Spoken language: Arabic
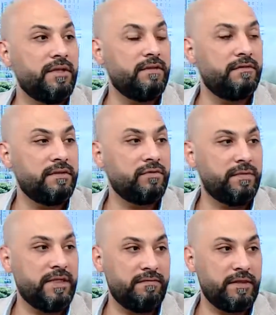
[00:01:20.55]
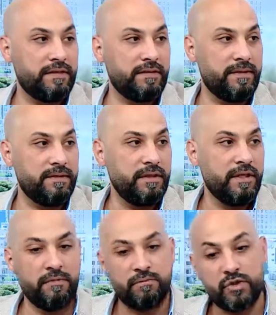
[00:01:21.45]
بالايفنت وبالحفلات كمان ما
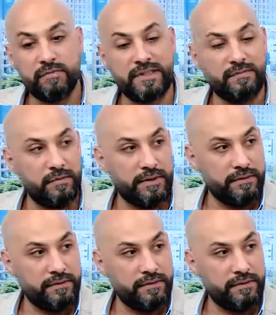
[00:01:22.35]
شاء الله مش بس بالورد